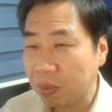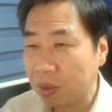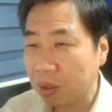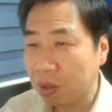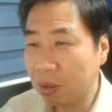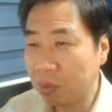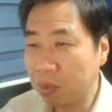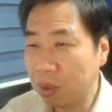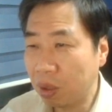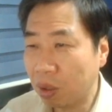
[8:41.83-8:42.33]

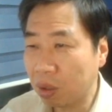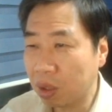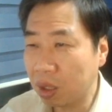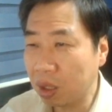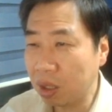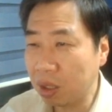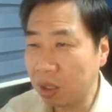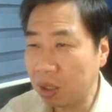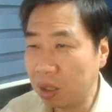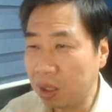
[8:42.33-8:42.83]
그러면
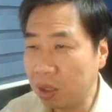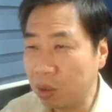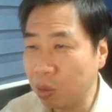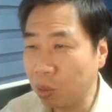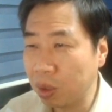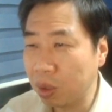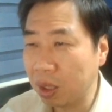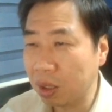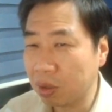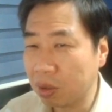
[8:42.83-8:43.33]
여기 이
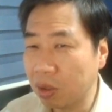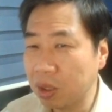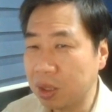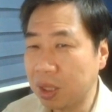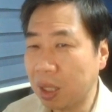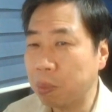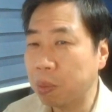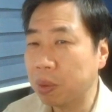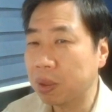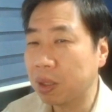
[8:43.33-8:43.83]
돌이 거의
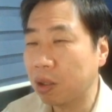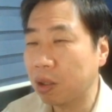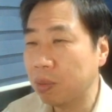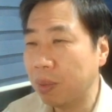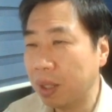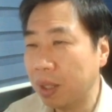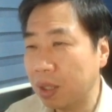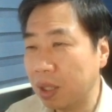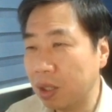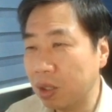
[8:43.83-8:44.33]
잡혔다고
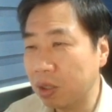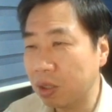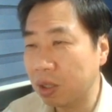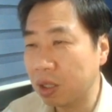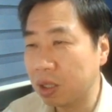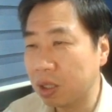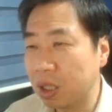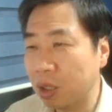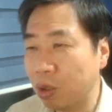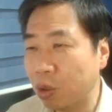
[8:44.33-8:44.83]
봐야 돼요. 이렇게
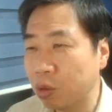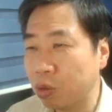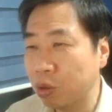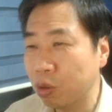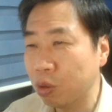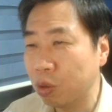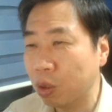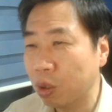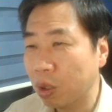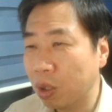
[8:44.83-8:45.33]

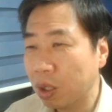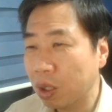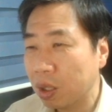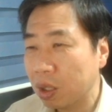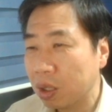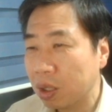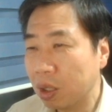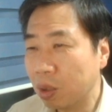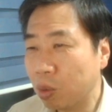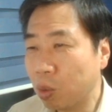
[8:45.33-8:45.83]
씌워도
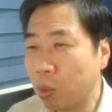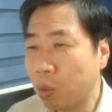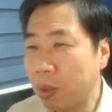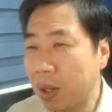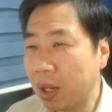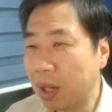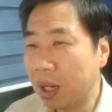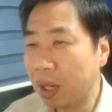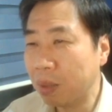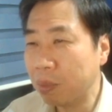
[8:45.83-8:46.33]
이게
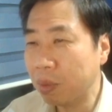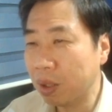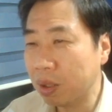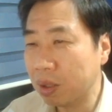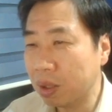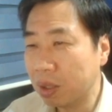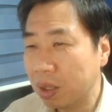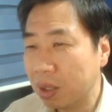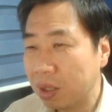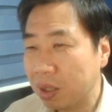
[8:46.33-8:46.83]

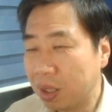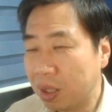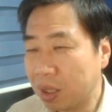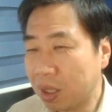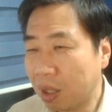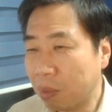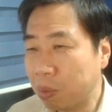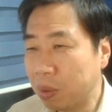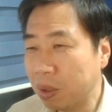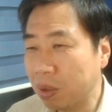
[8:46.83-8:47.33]
도망가면 이게
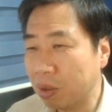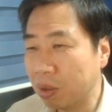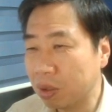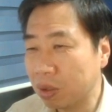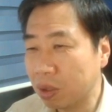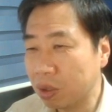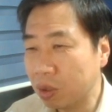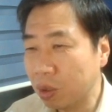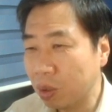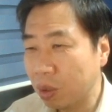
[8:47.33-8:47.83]
잡힌
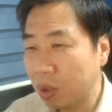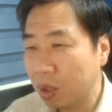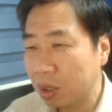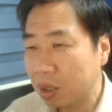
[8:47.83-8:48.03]
거거든요.